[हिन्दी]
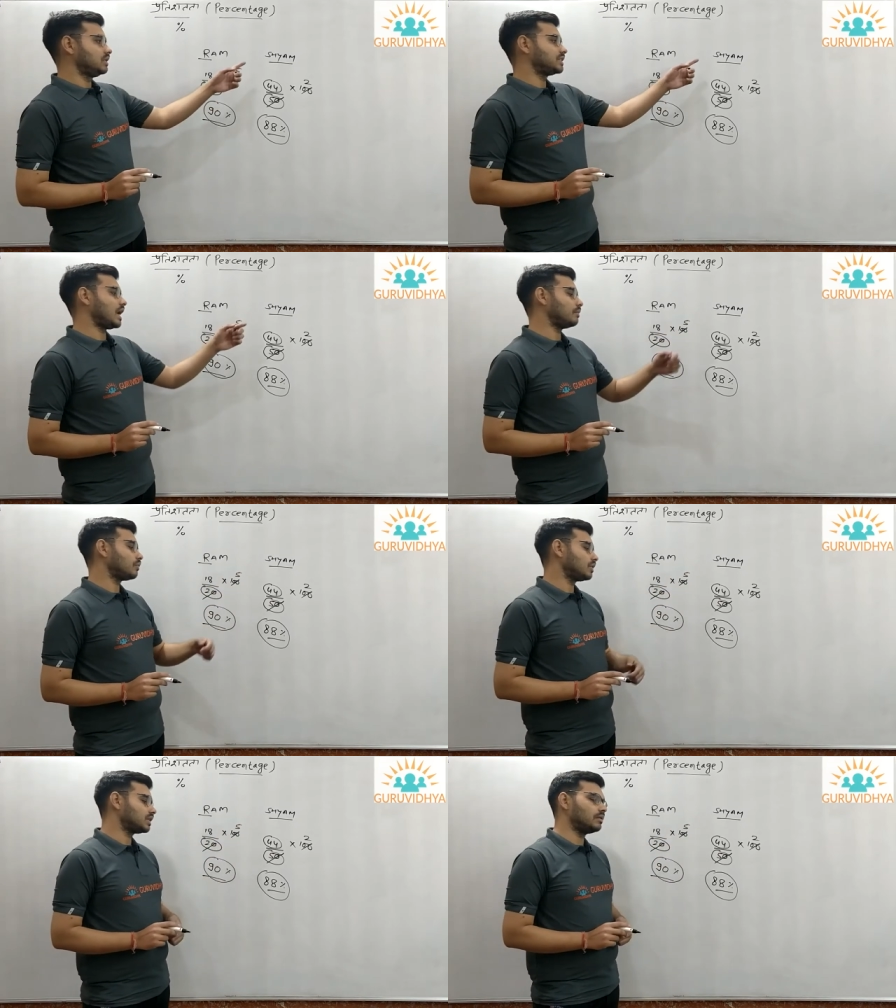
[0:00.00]
शाम
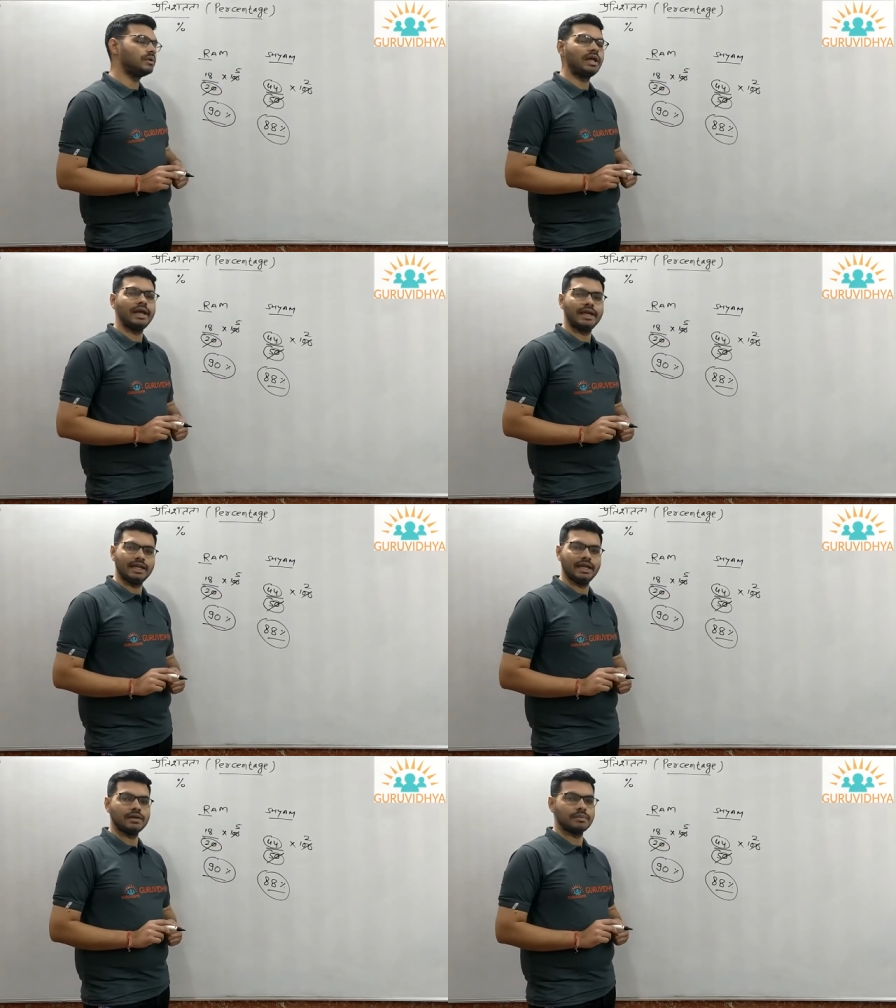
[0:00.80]
को कितने मिले
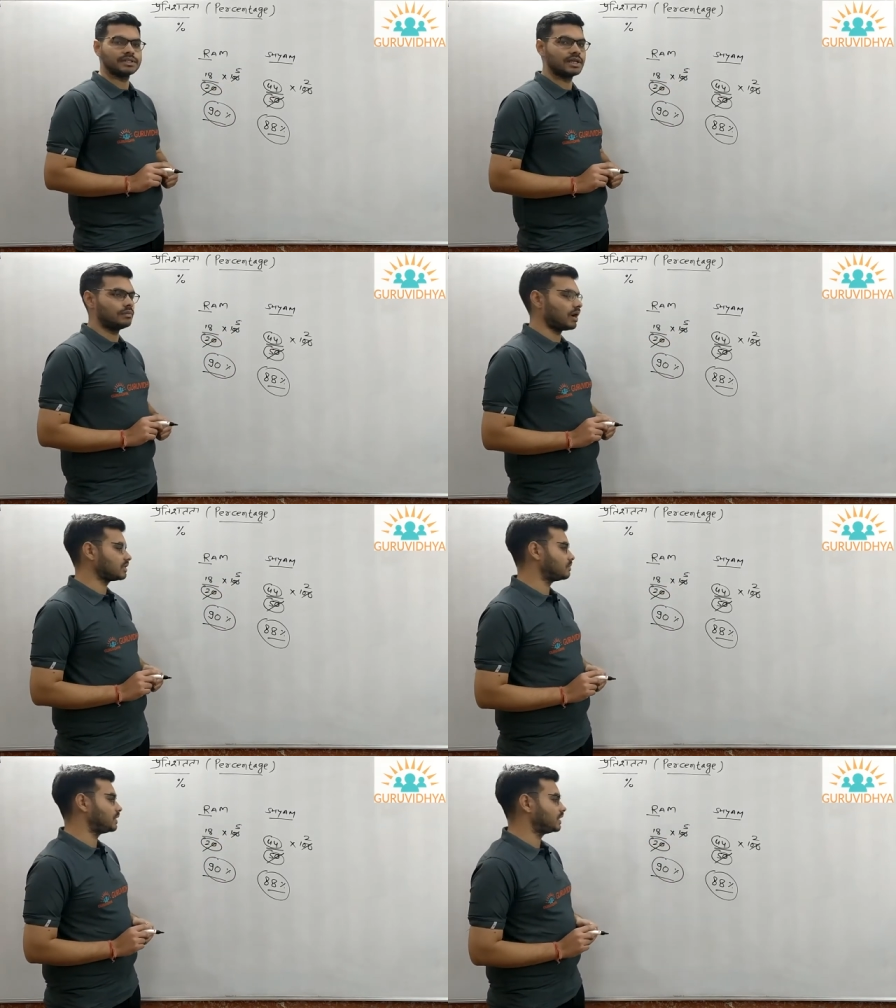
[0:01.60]
88 परसेंट
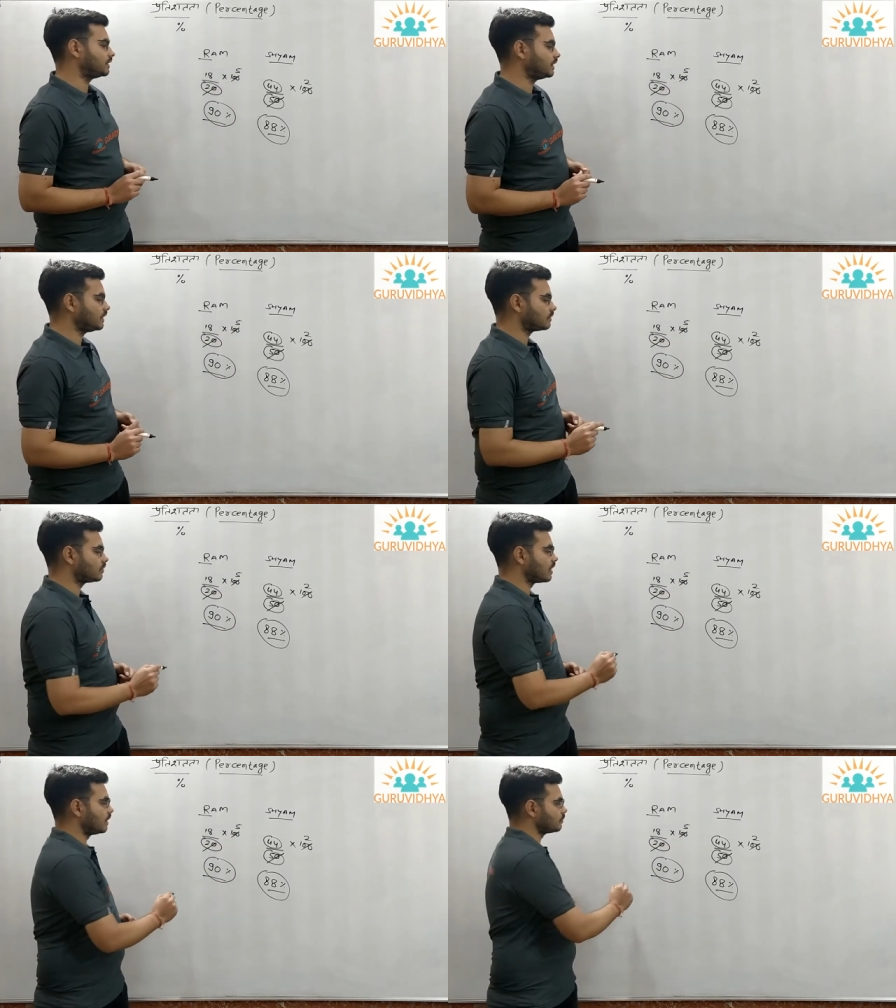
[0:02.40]
मार्क्स मिले ठीक
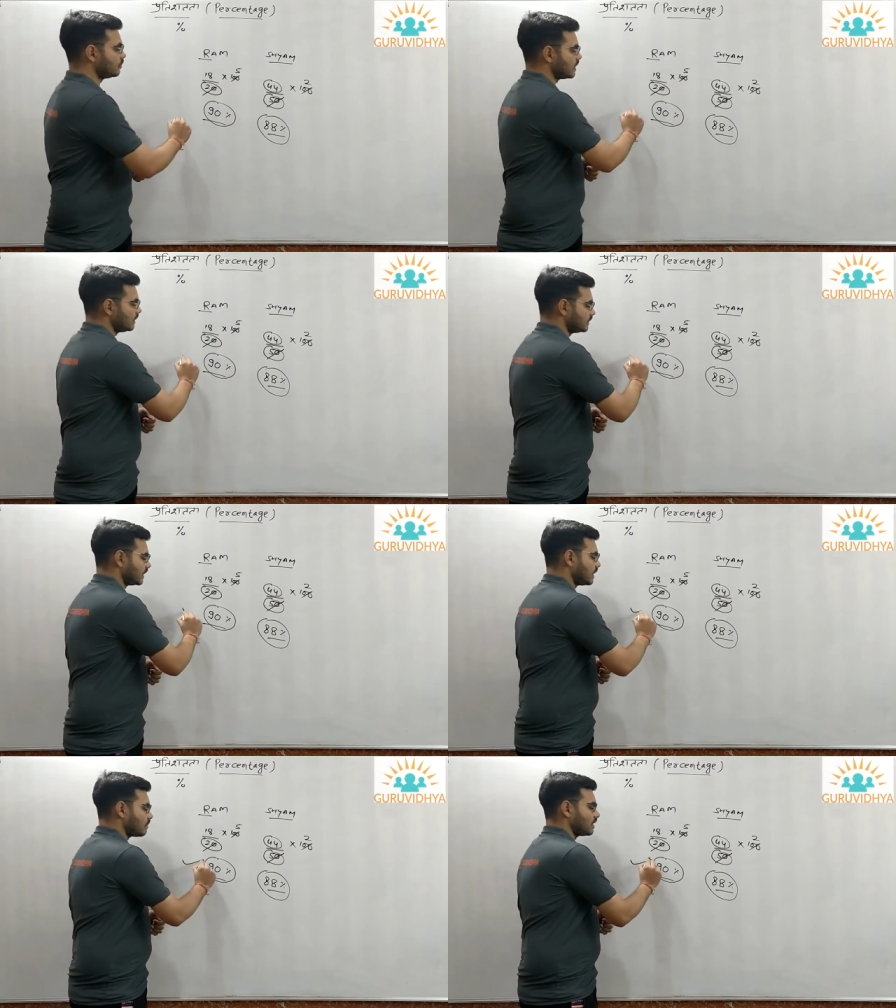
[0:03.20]
तो राम को क्या है
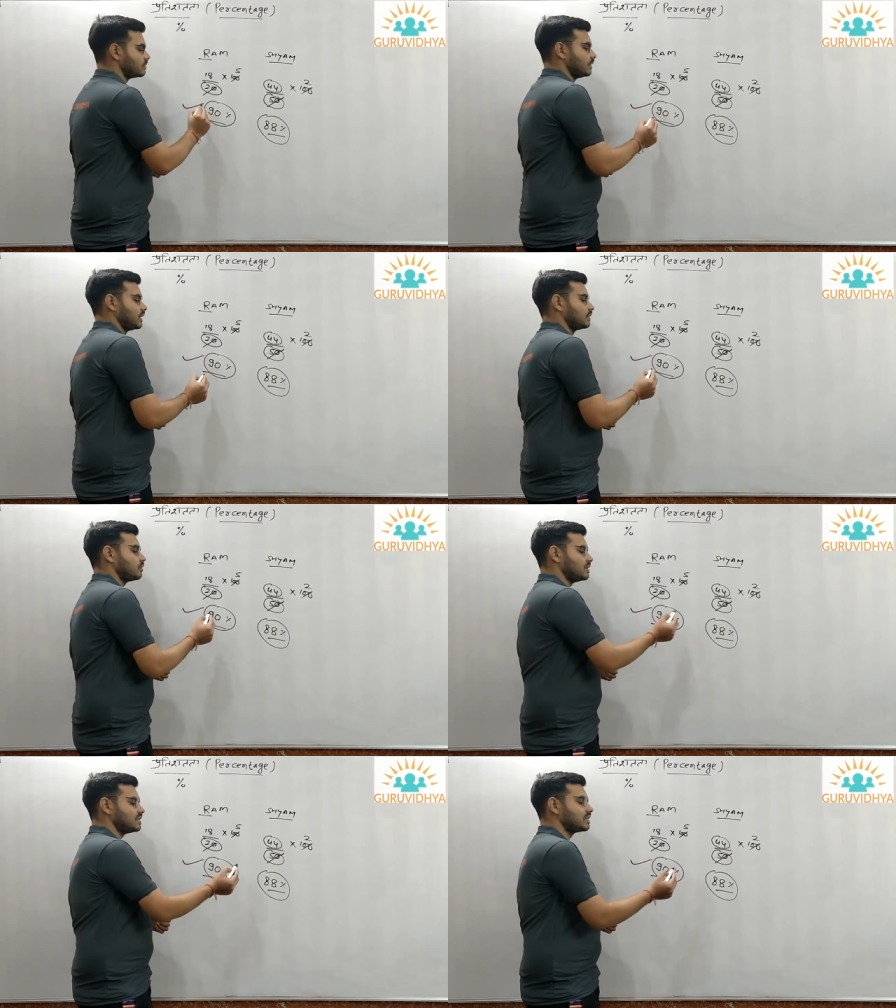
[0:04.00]
ज्यादा मार्क्स मिल गए
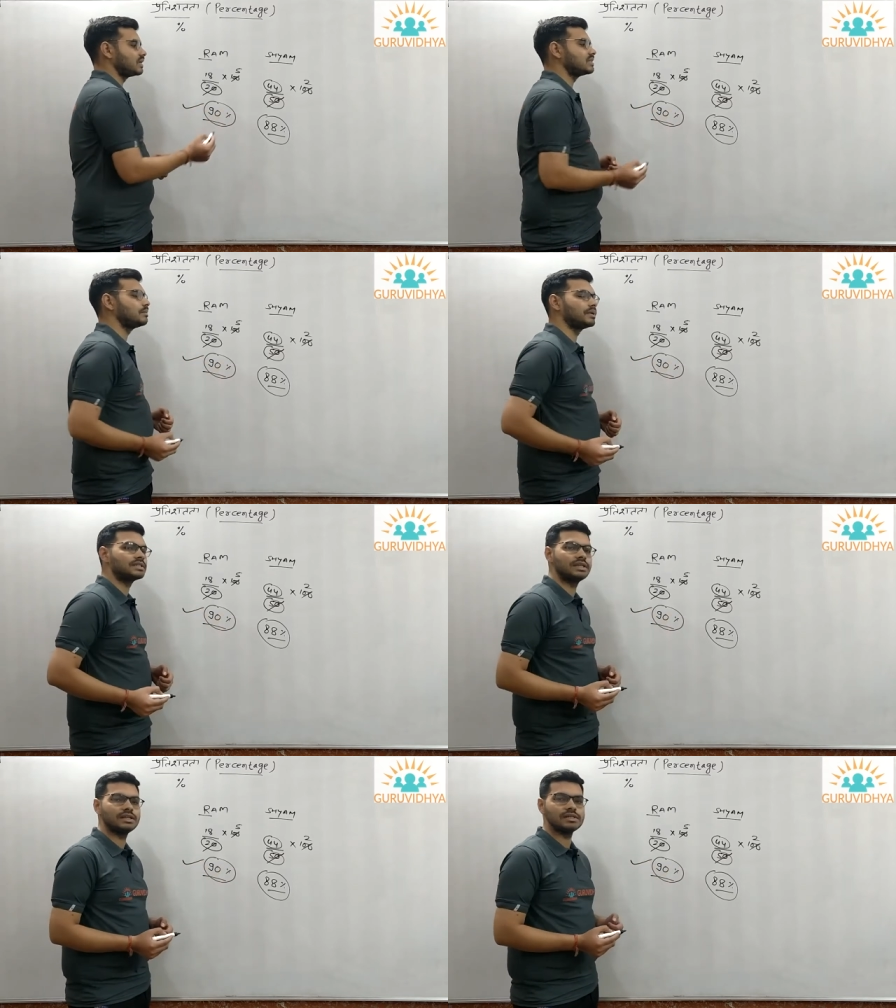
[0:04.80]
तो इस तरह से
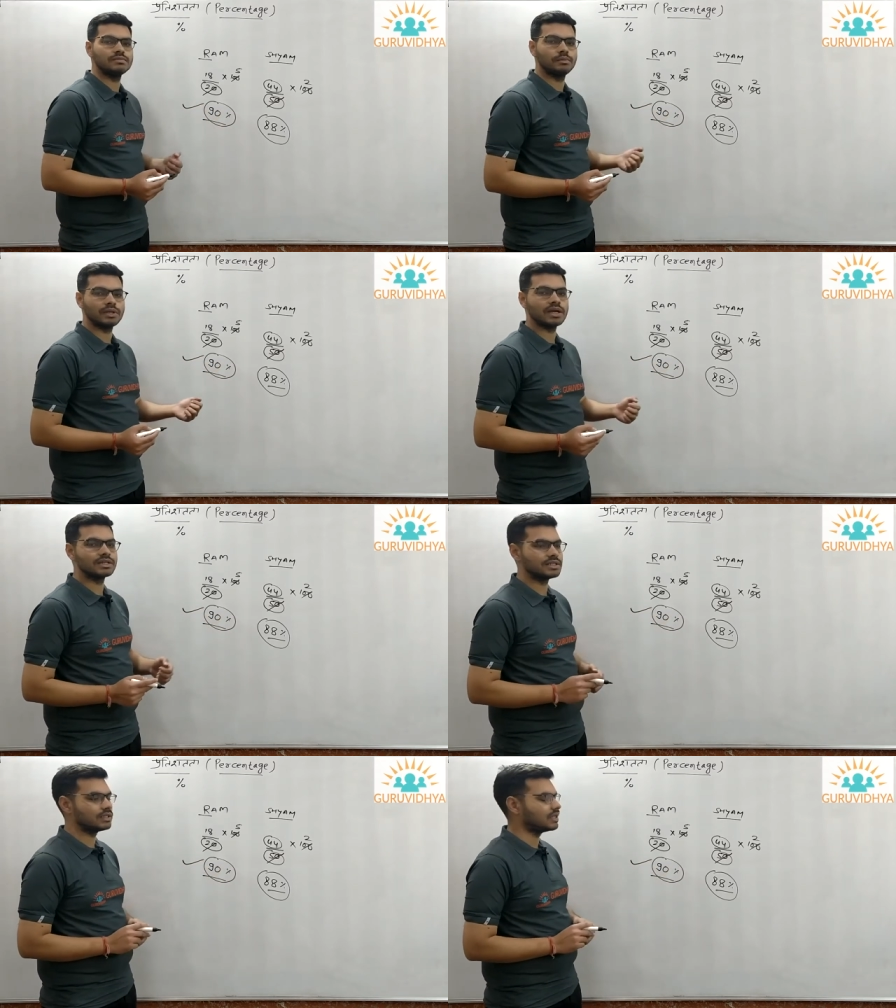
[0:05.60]
परसेंटेज में हम क्या
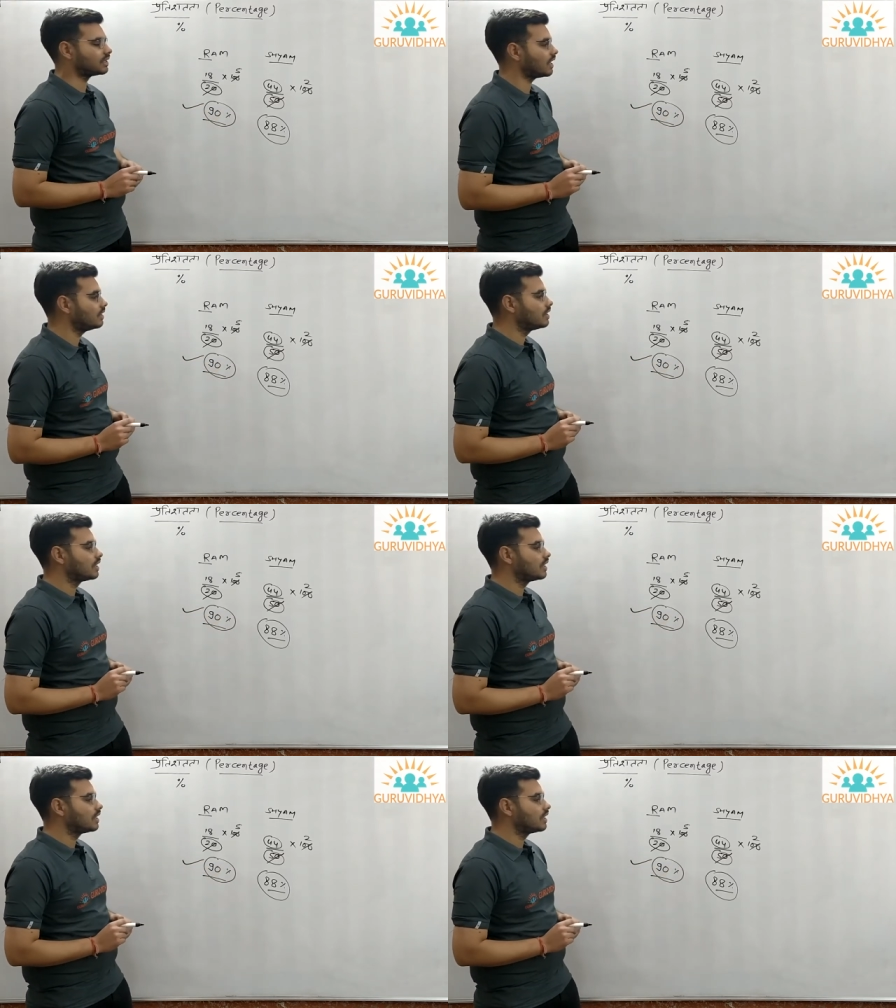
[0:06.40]
कर सकते हैं इनका